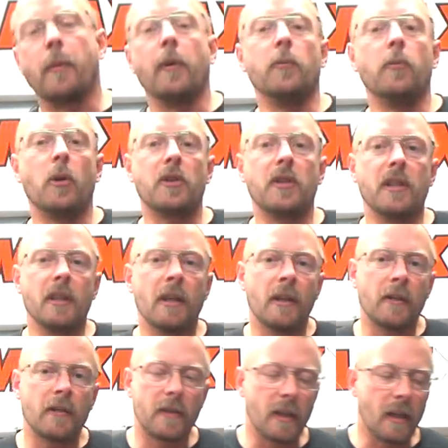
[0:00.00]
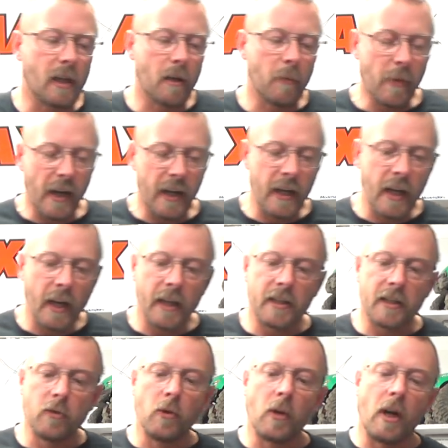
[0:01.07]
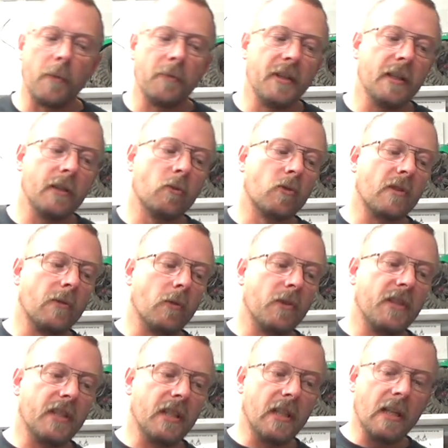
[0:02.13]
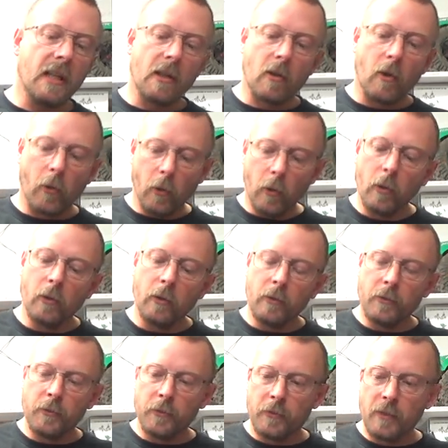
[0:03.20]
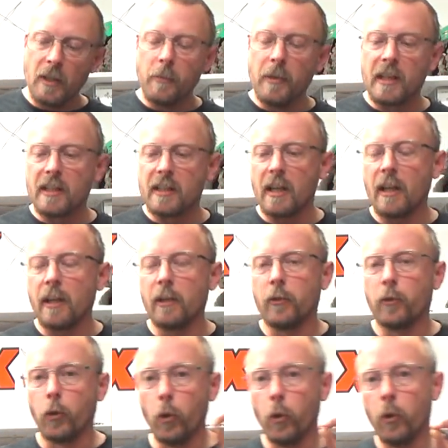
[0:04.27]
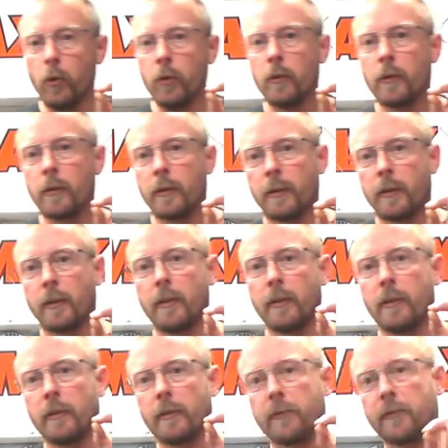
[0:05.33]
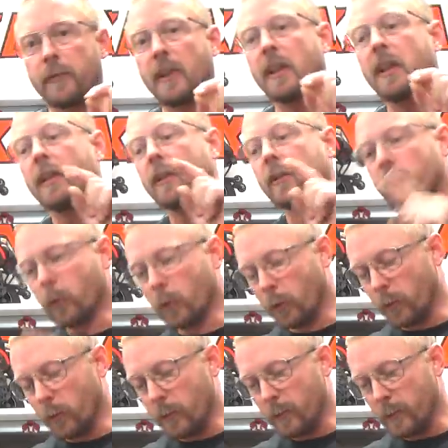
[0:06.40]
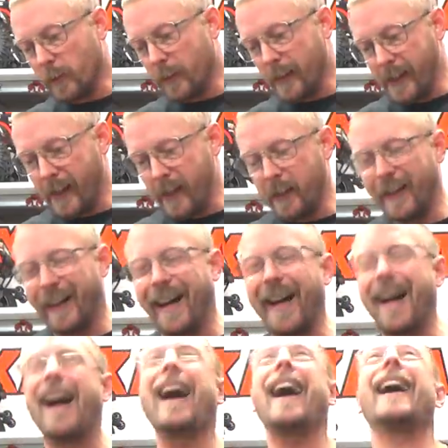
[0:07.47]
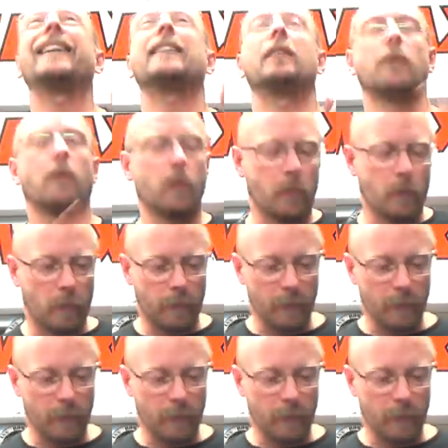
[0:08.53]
pas un unboxing, c'est euh, pas un RS qui nous l'a ramené, nous avons ici le DBXL 2 V2. Alors, attention,